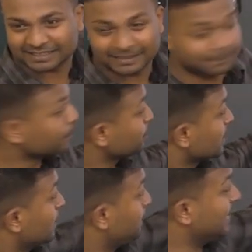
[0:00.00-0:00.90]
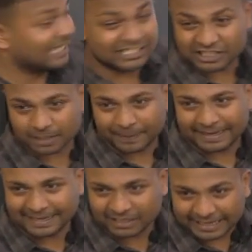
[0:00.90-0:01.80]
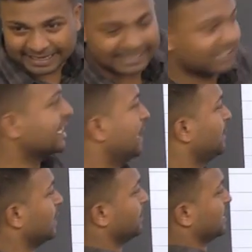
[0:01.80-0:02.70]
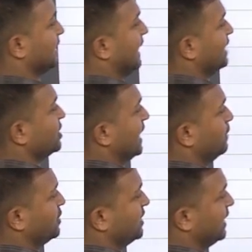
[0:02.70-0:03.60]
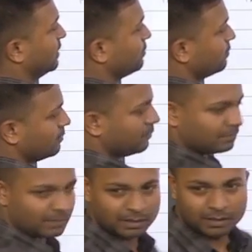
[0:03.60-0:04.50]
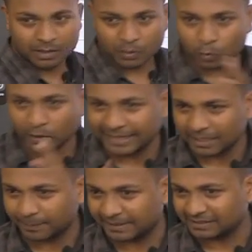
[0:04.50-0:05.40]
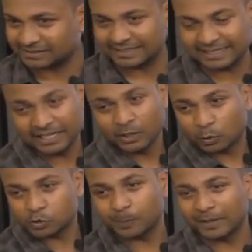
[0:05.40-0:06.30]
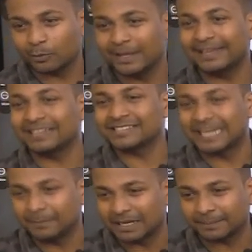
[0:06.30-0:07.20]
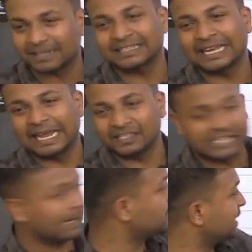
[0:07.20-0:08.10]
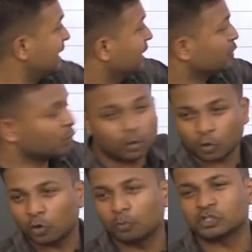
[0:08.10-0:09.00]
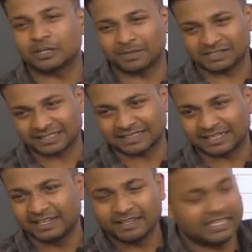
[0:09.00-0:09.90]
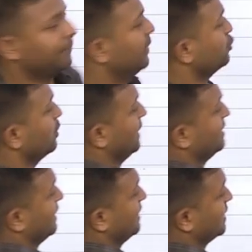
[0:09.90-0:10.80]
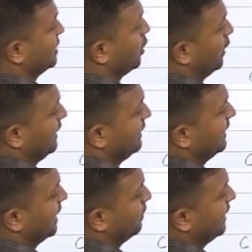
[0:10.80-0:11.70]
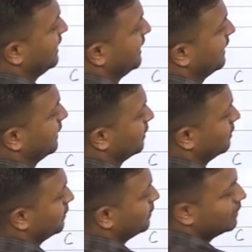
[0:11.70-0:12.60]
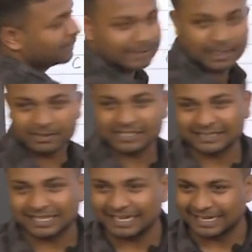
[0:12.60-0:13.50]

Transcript: है प्रिकर्सर पे एक, एक एंजाइम काम करता है एंजाइम सी कोई एक प्रिकर्सर है उस पर कोई एक एंजाइम काम करता है एंजाइम सी तो क्रोमोजन बन जाता है या फिर इसको मैं से लिख सकता हूं इंटरमीडिएट क्या बन जाता है